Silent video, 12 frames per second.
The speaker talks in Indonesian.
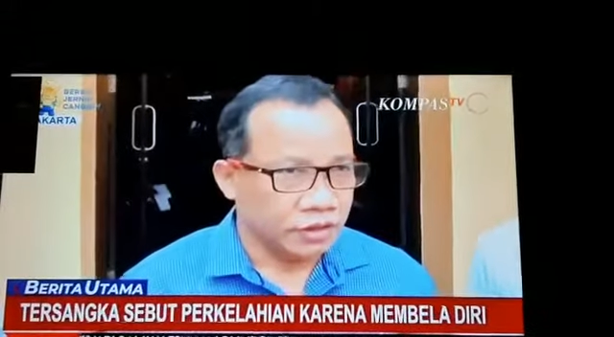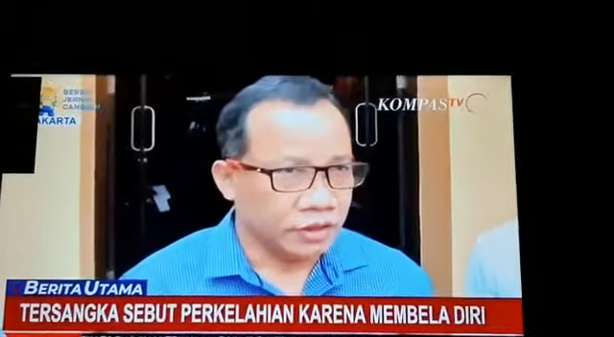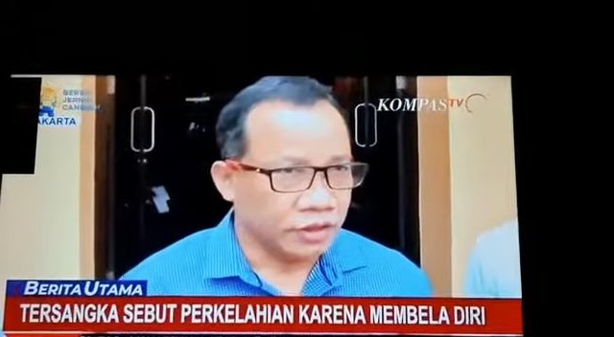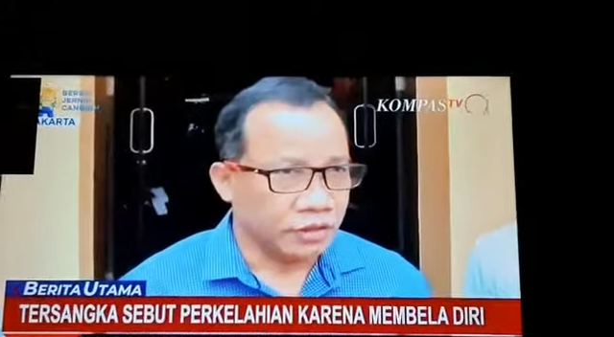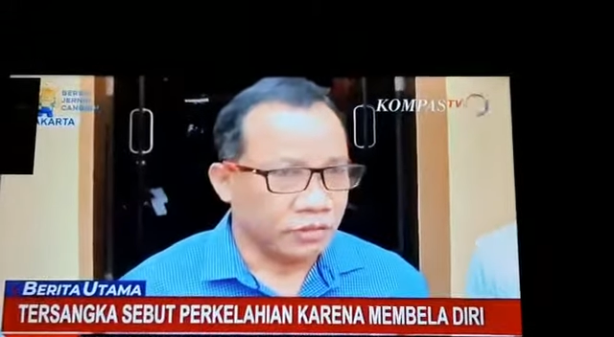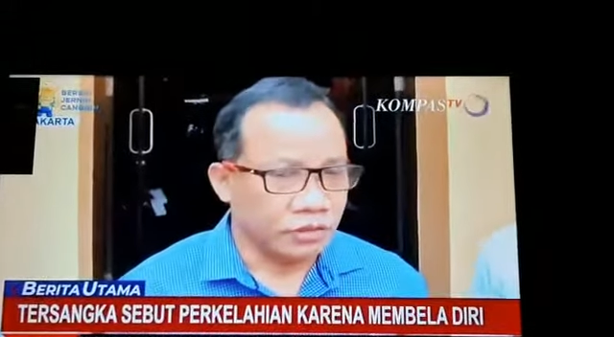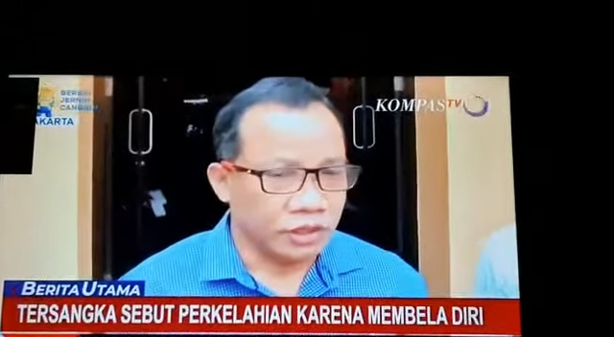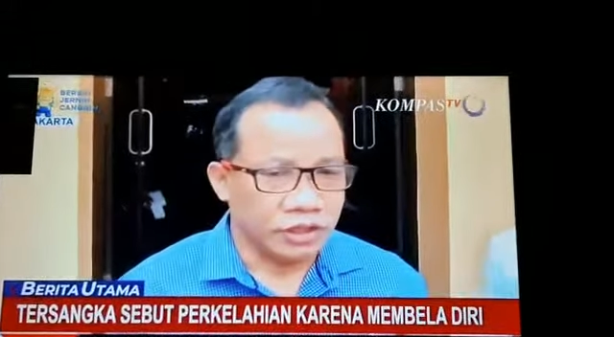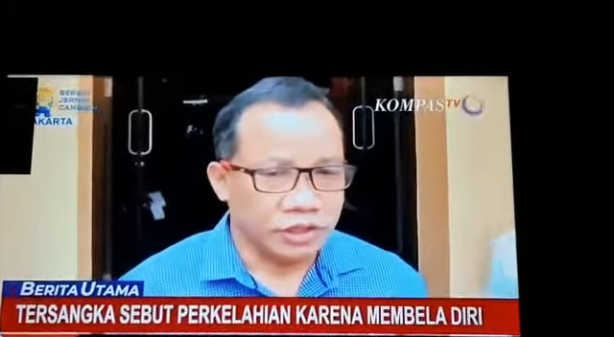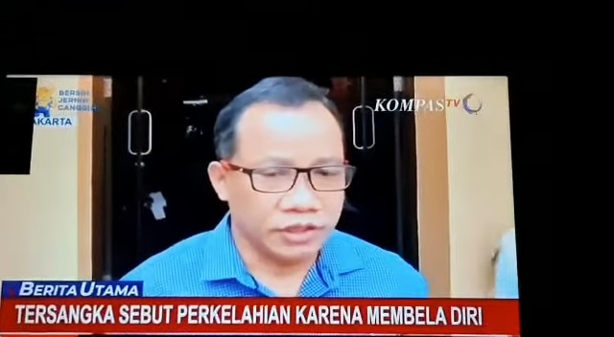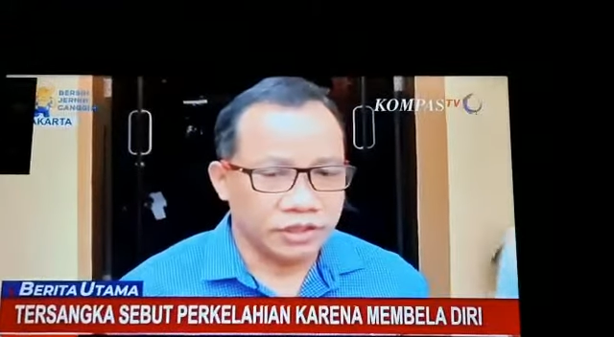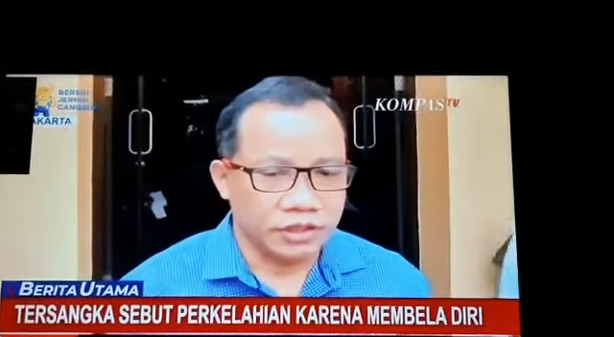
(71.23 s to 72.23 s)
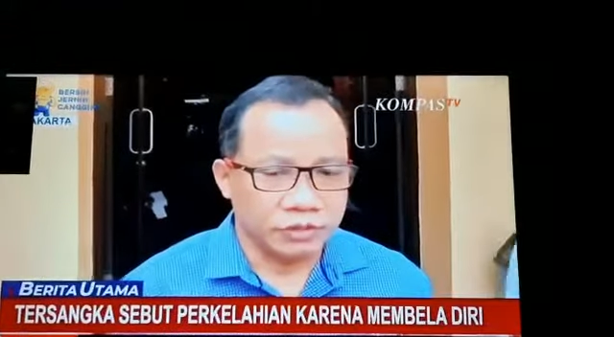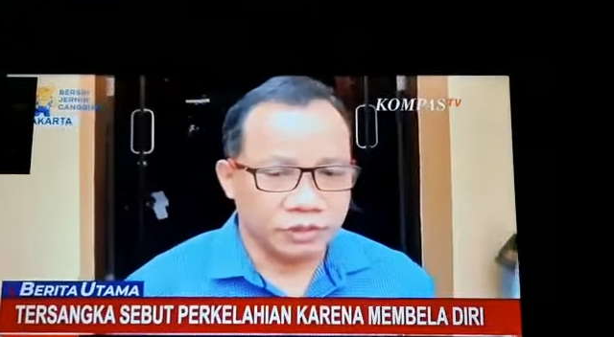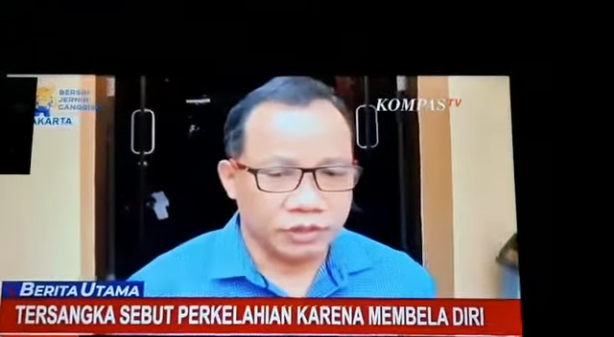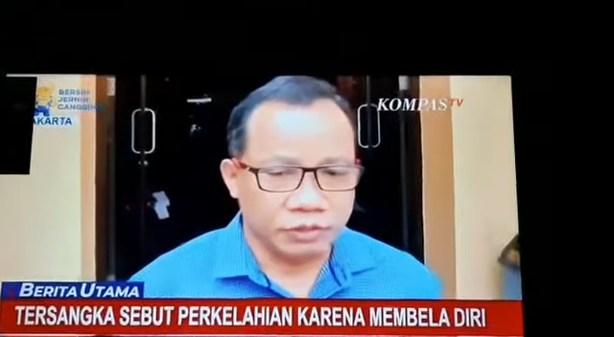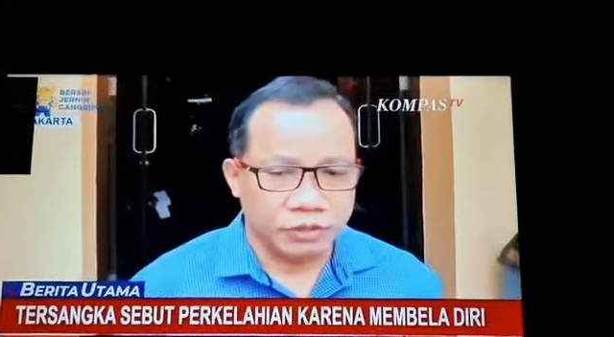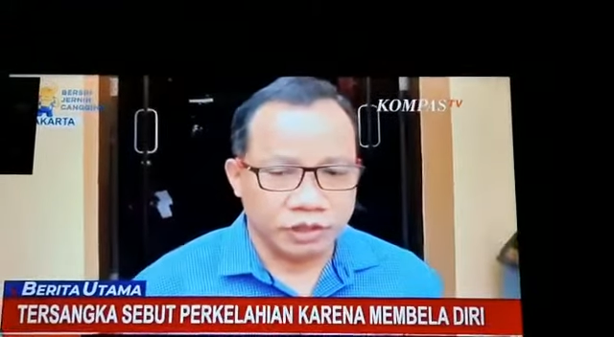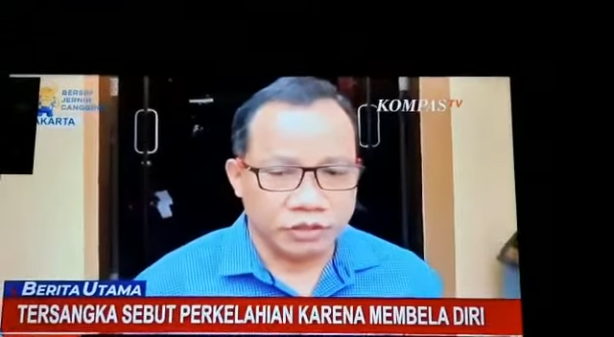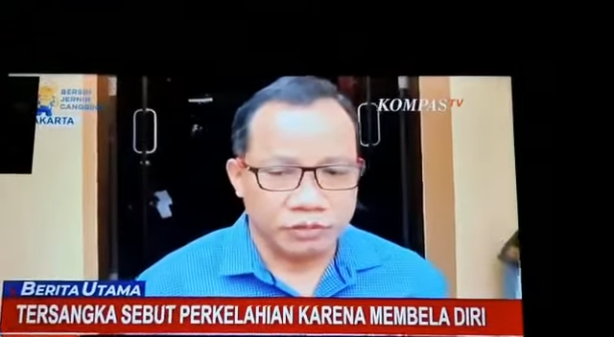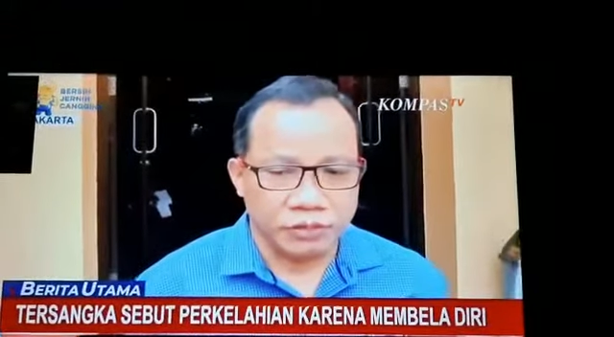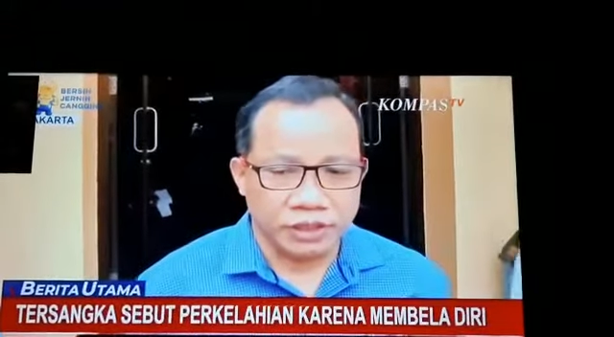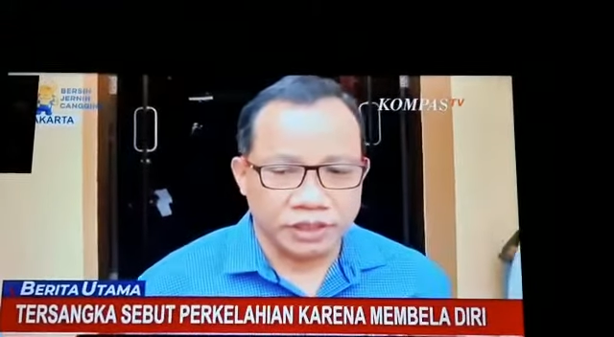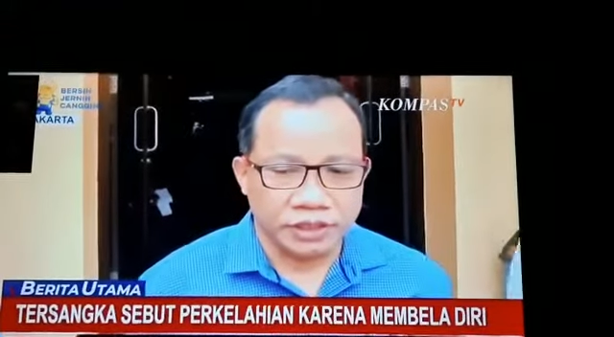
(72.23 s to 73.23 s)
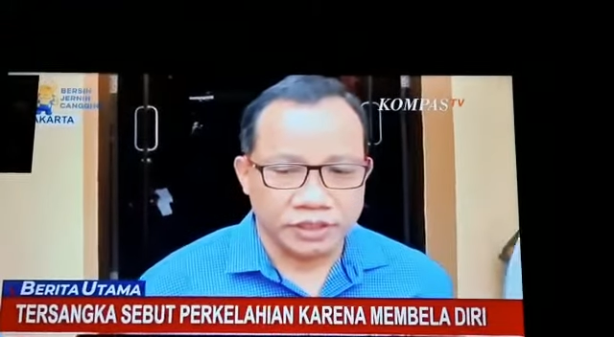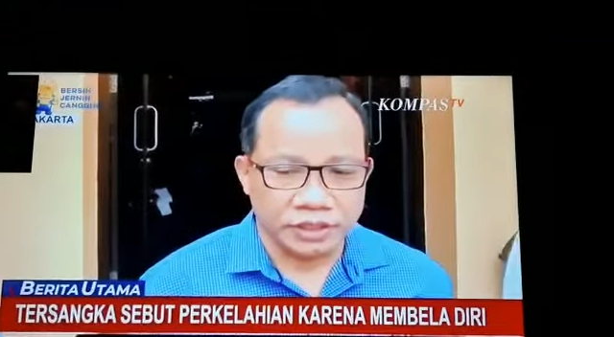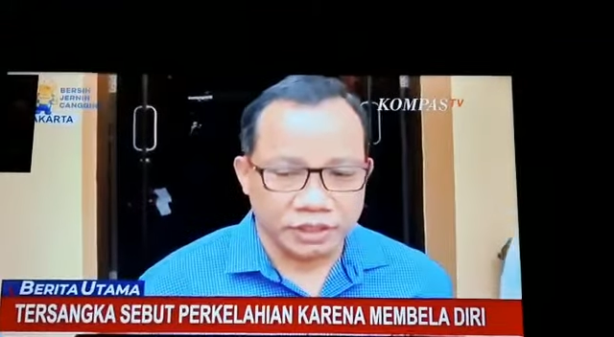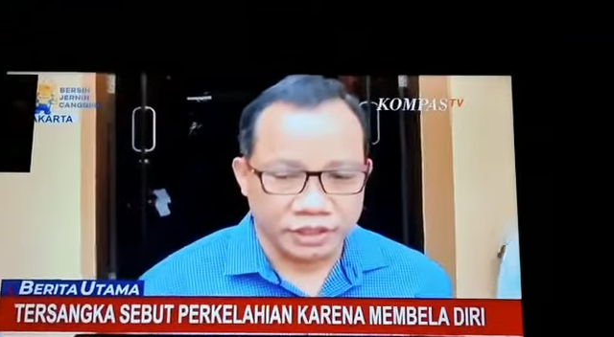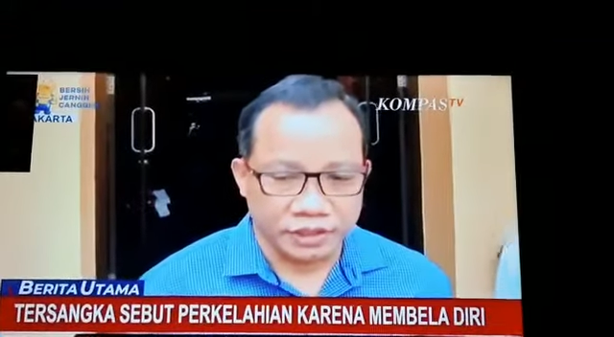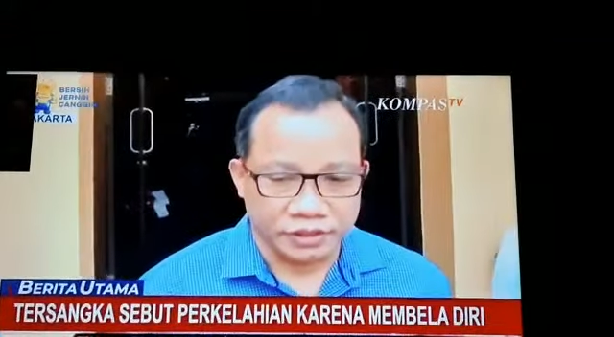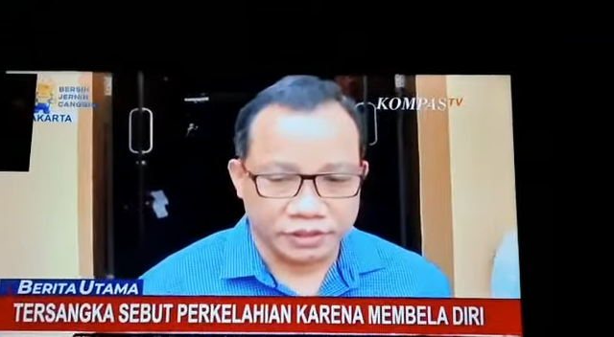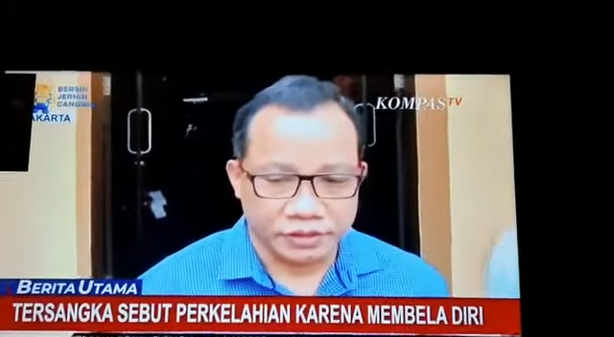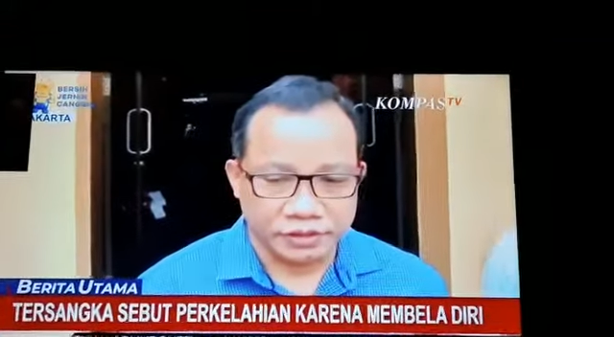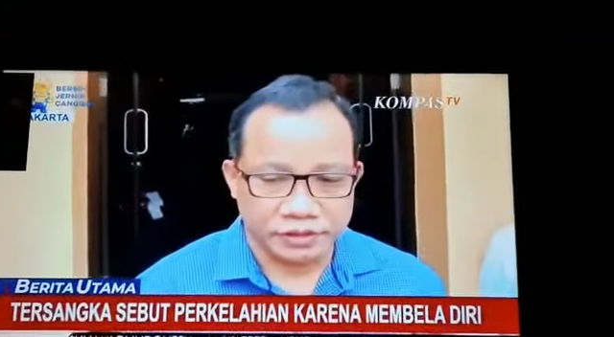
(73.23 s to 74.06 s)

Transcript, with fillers: yang kedua dia sebagai pelaku penganiayaan